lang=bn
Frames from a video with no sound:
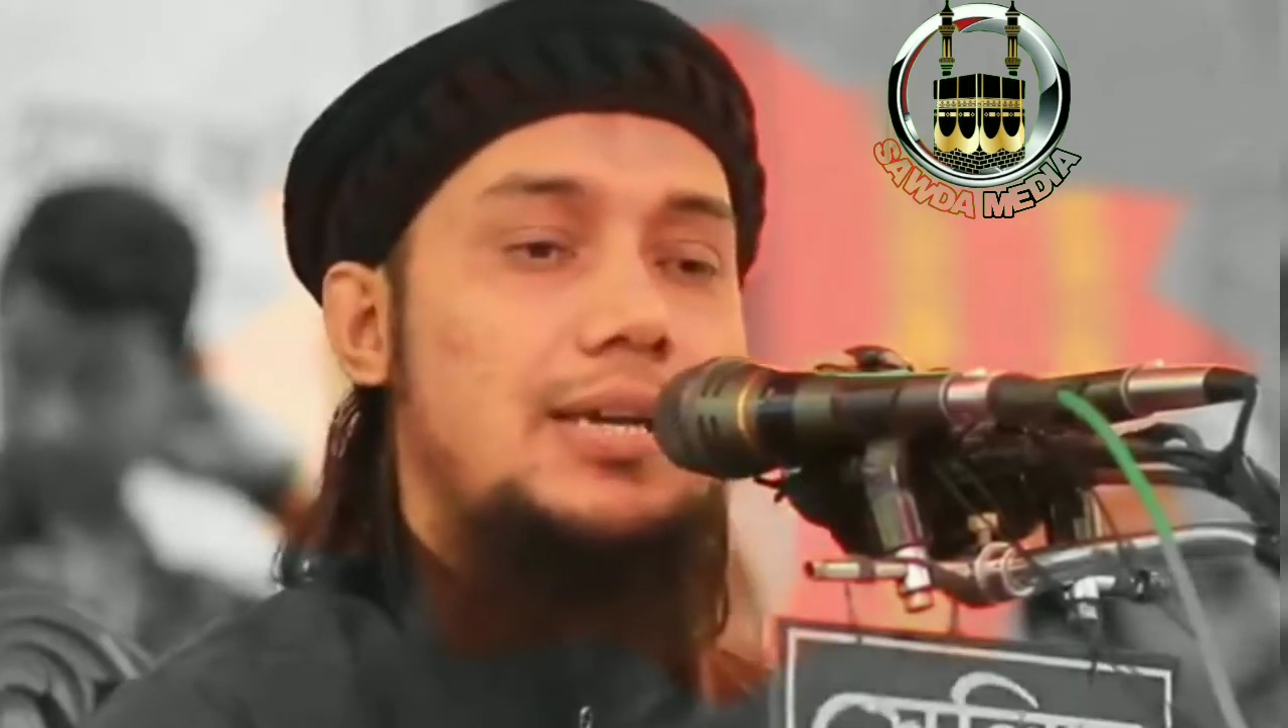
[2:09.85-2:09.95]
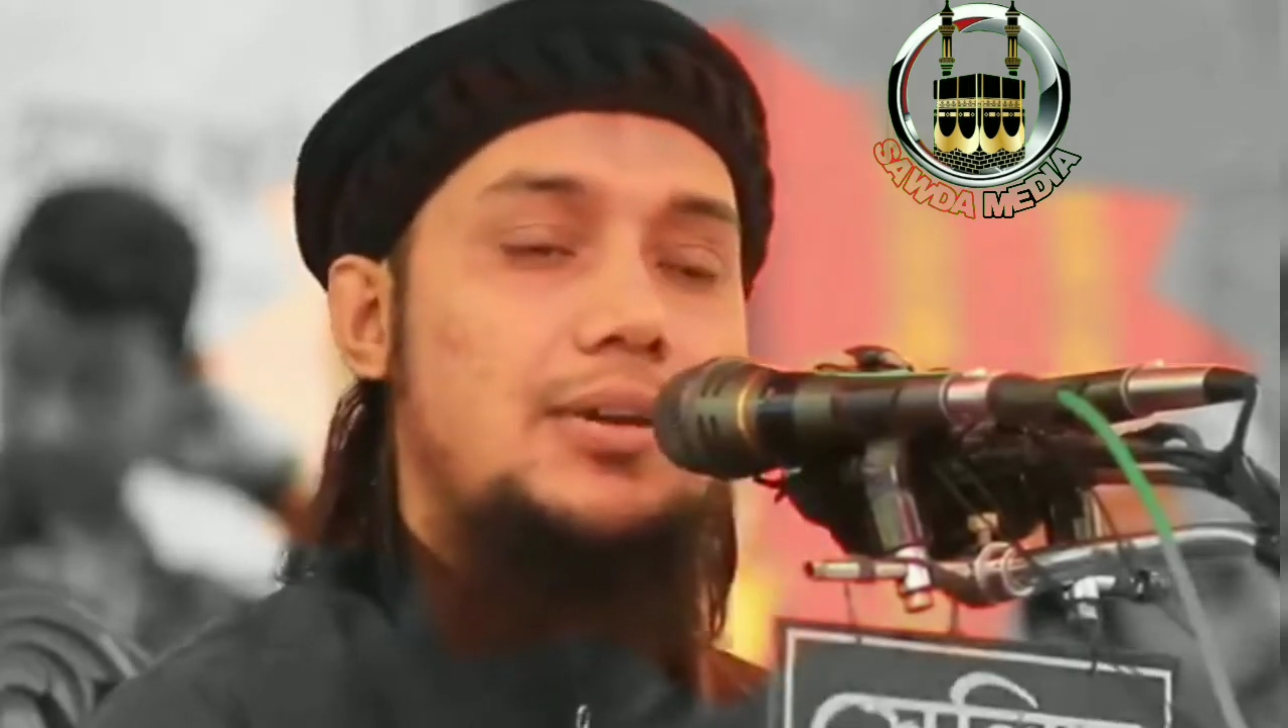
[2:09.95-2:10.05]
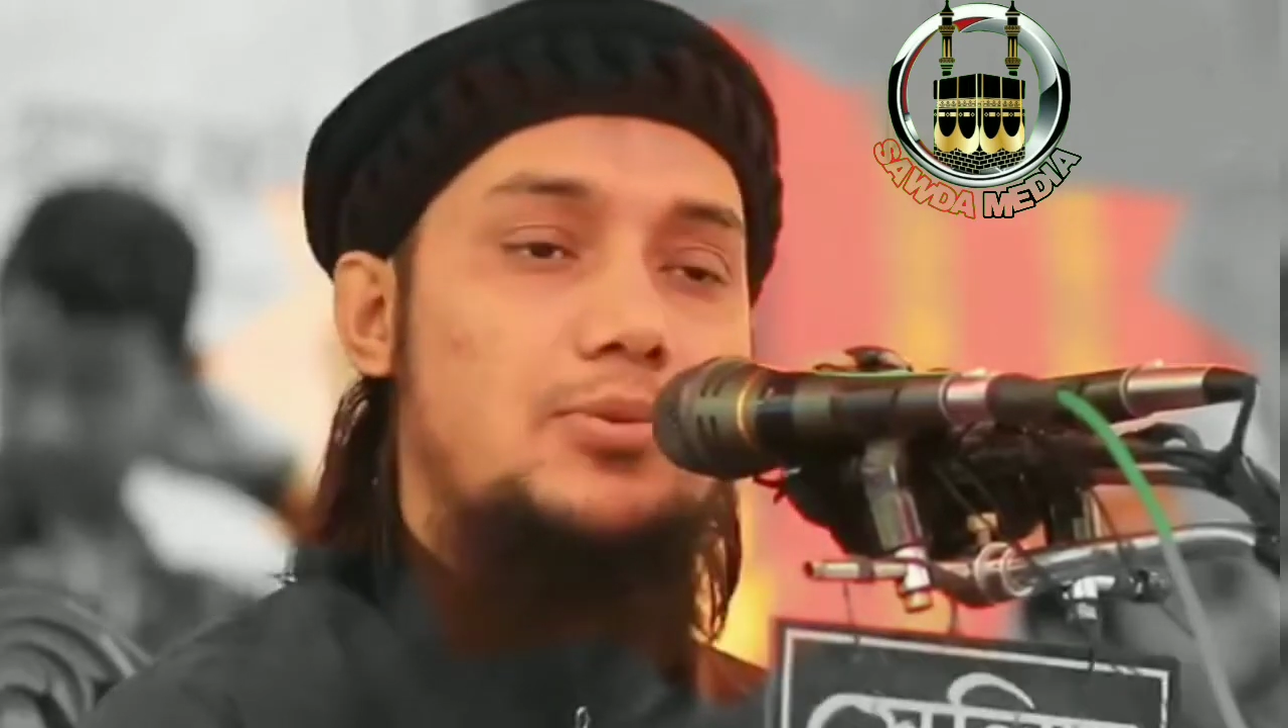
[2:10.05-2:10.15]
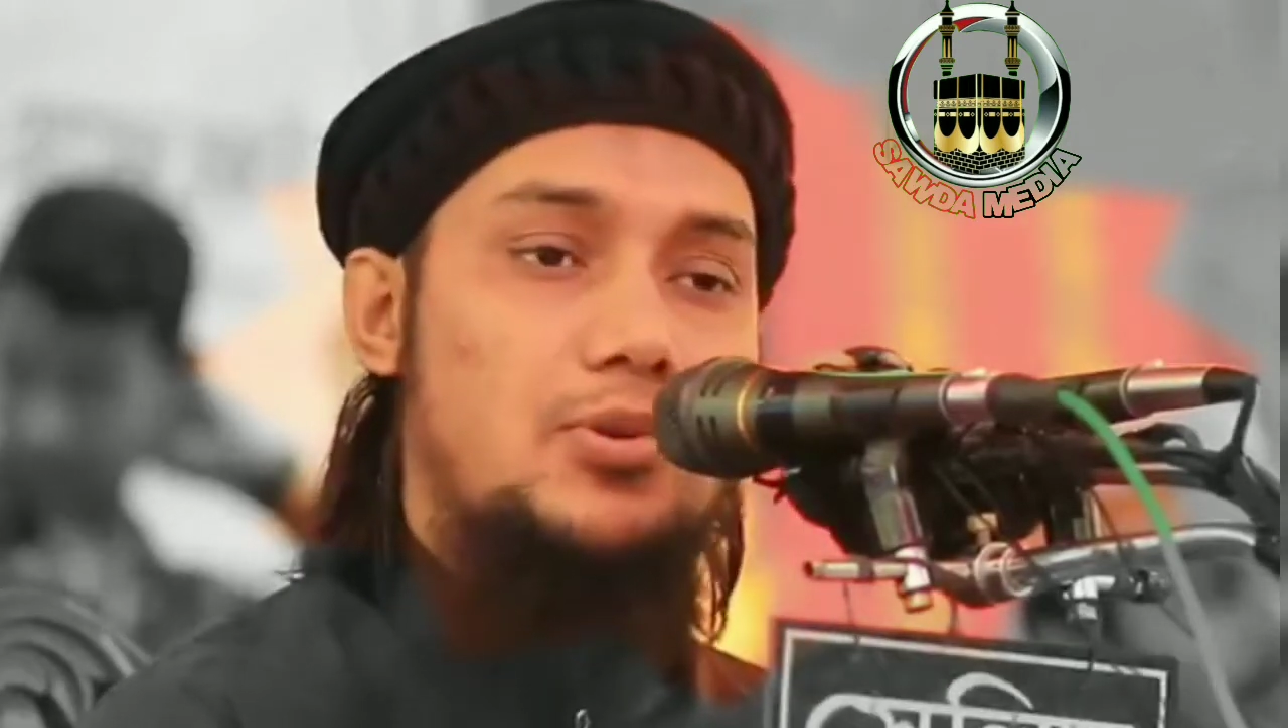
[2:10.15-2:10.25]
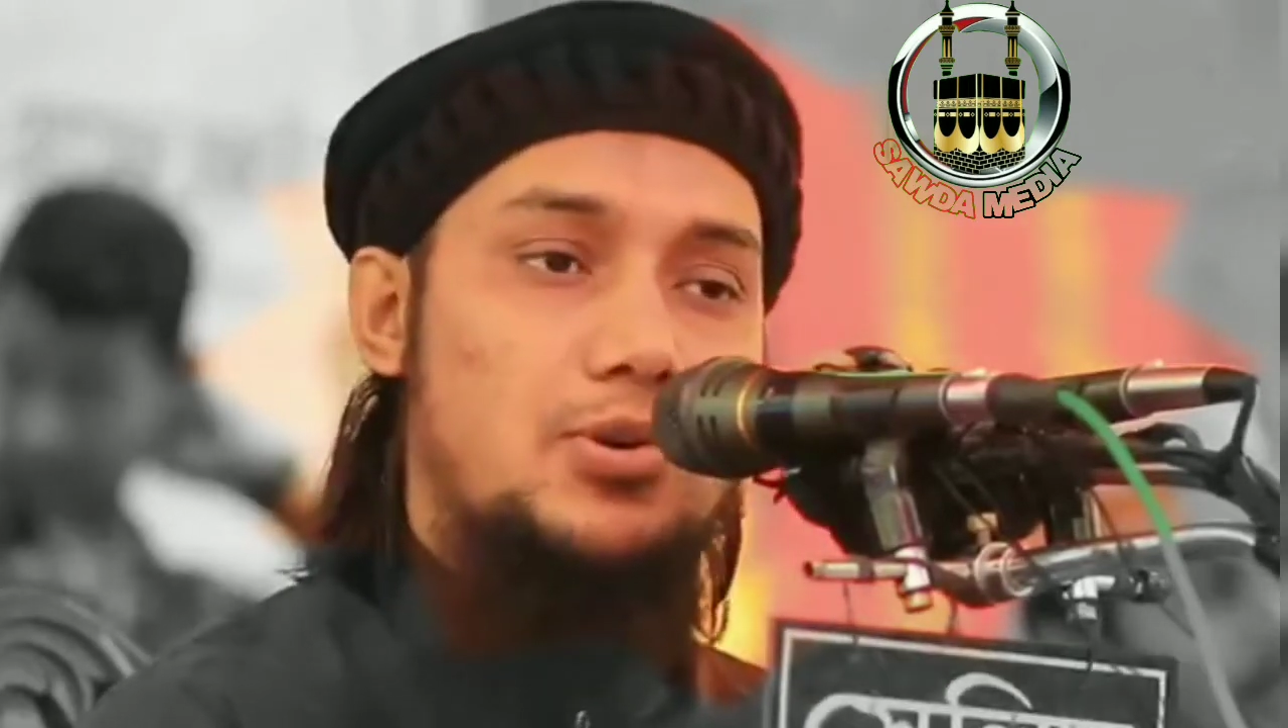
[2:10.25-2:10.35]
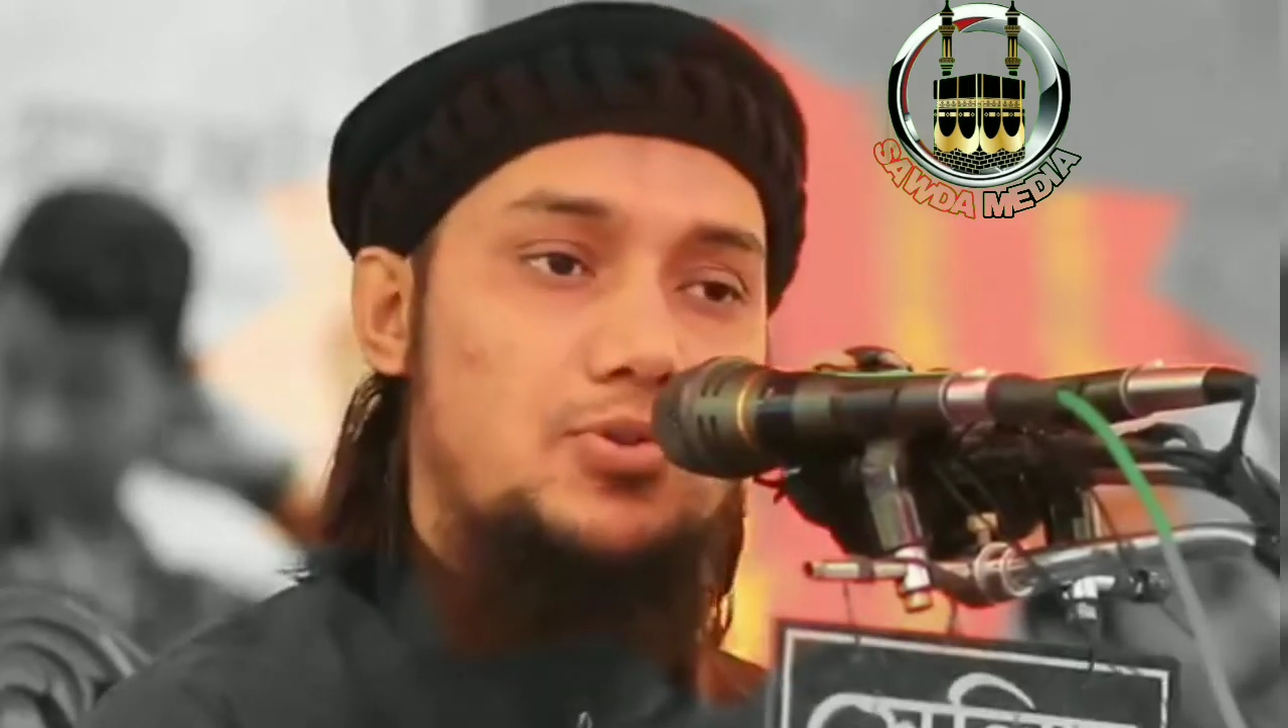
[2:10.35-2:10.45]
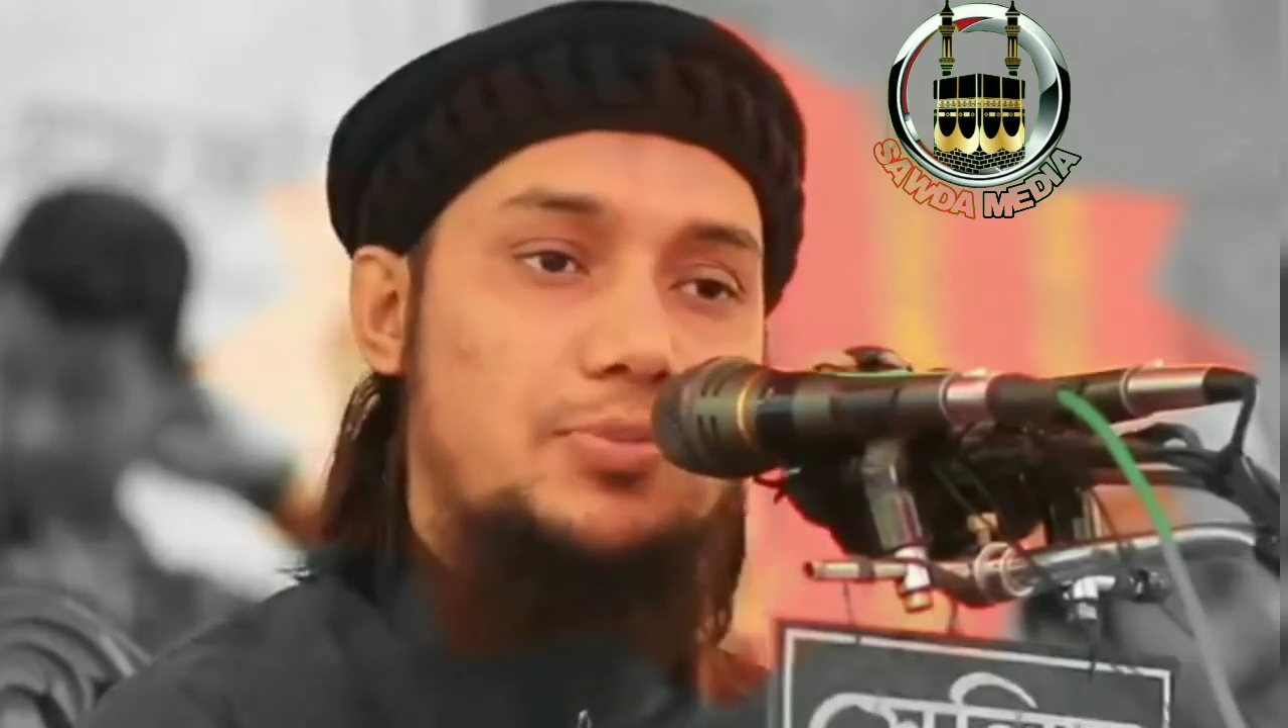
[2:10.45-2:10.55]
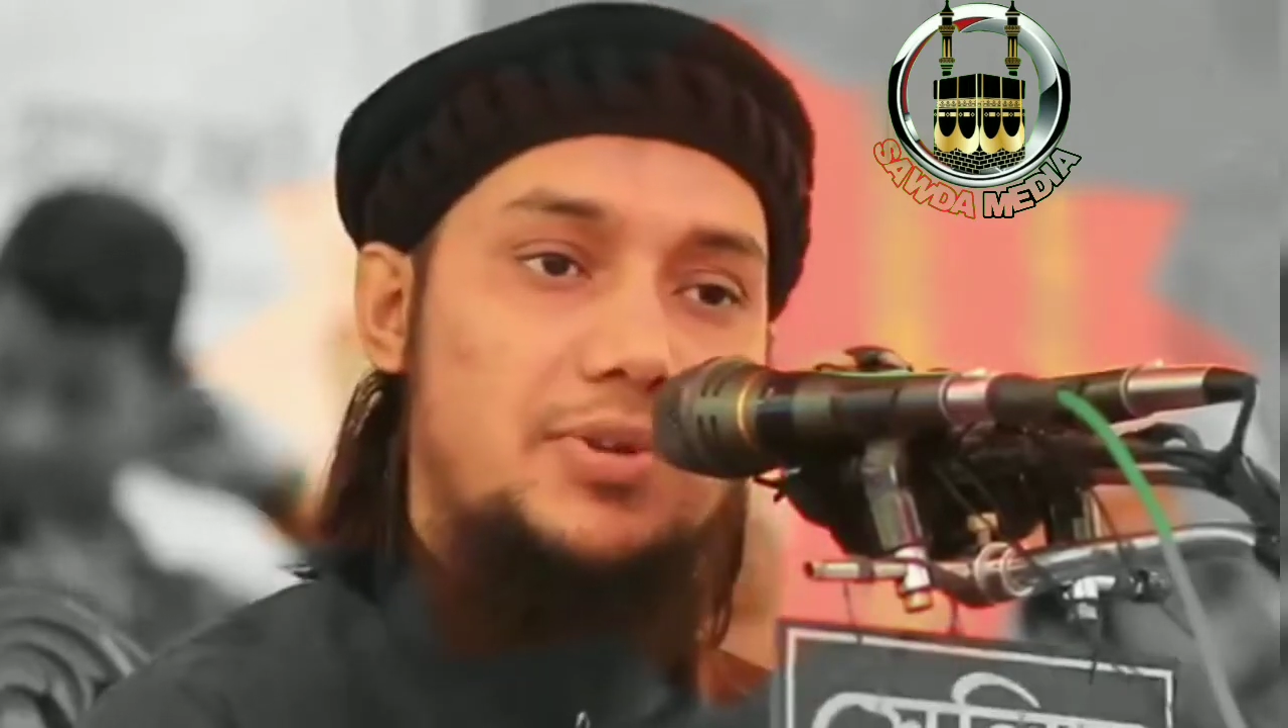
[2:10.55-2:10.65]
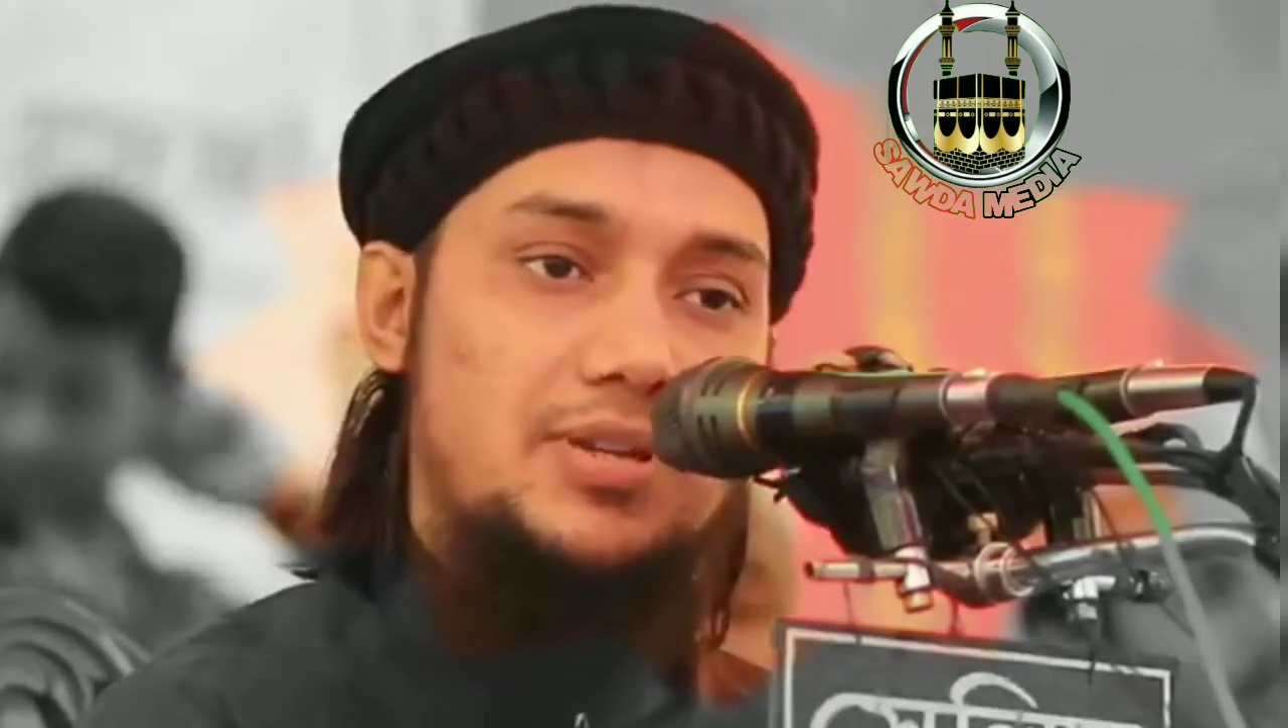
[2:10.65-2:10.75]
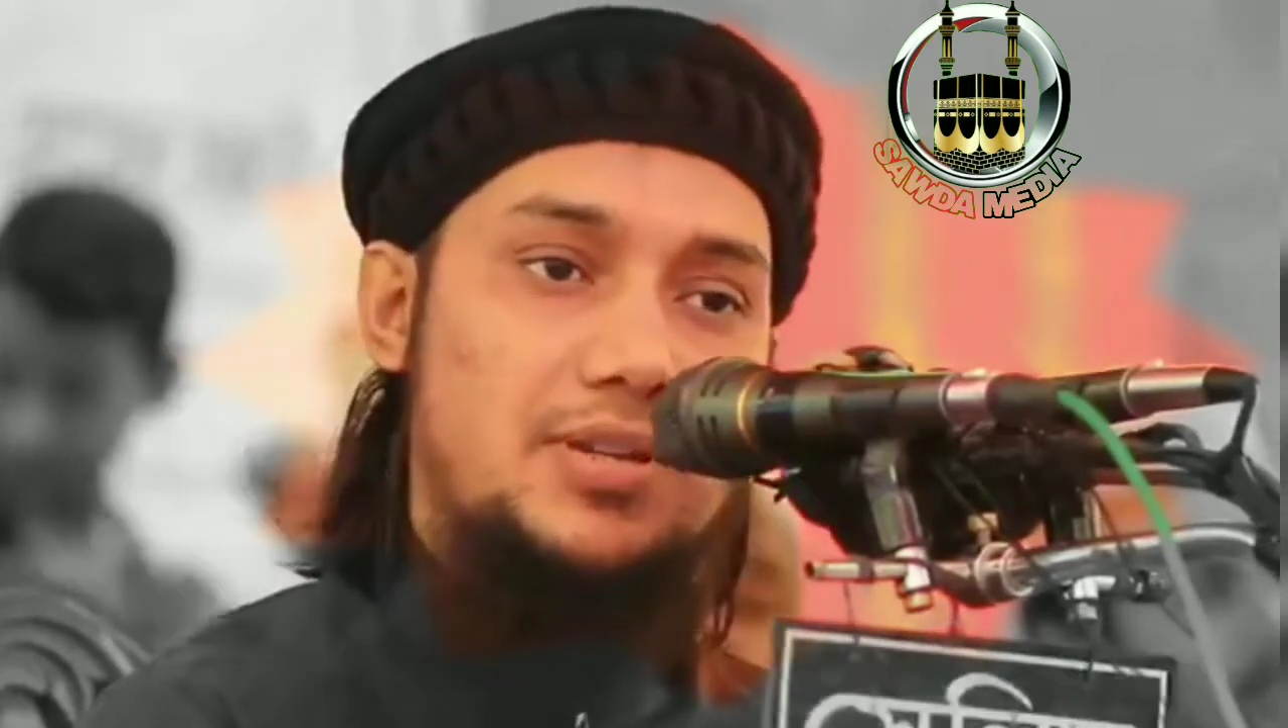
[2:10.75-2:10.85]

এগুলোর অর্থ আপনাকে